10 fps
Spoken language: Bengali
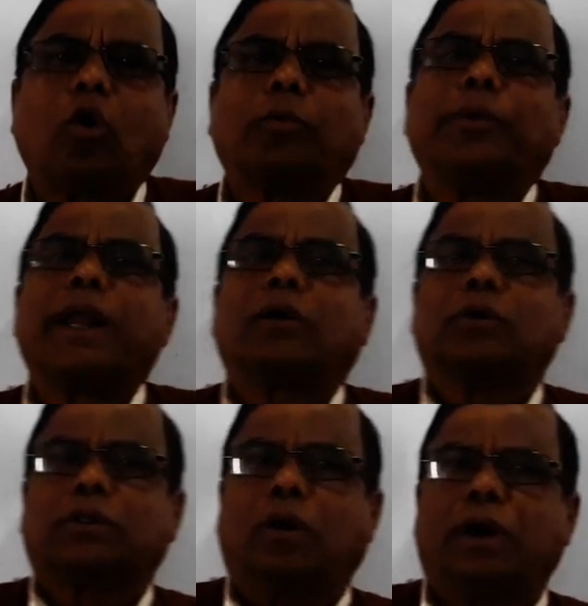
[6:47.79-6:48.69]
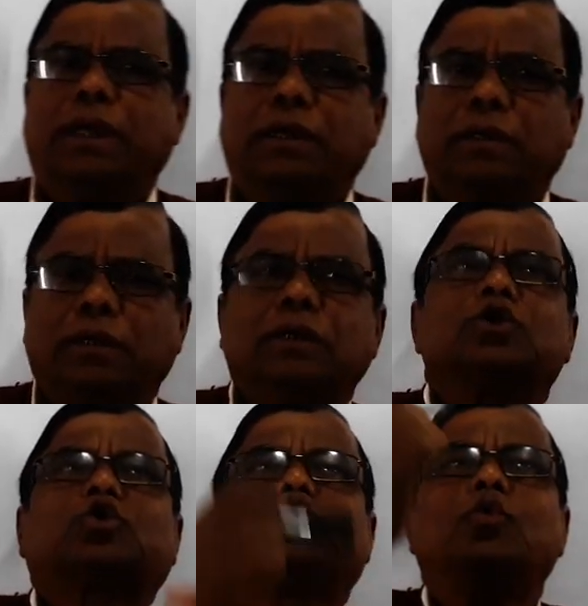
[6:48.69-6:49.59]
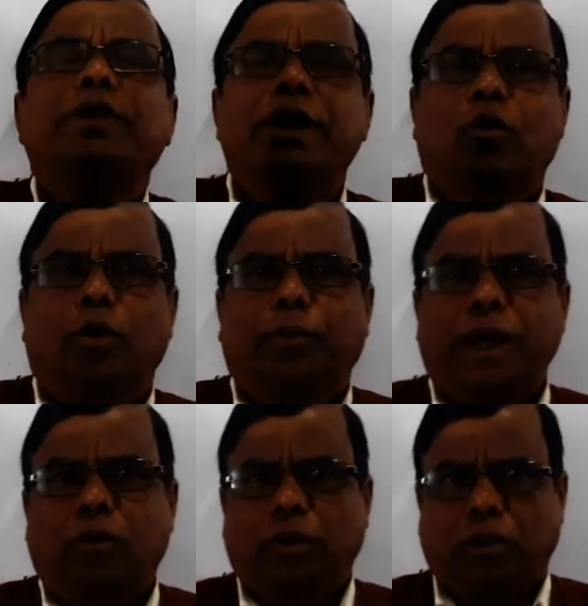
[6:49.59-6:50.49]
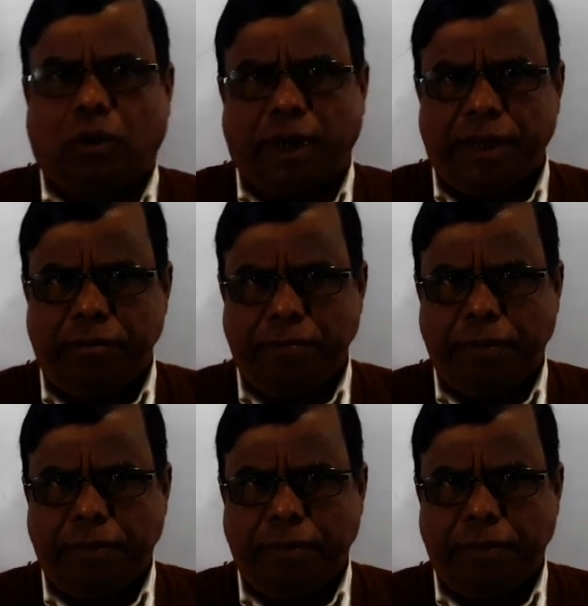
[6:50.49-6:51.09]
কল্পনা করতে হয় শূন্যে কল্পনা করতে হয়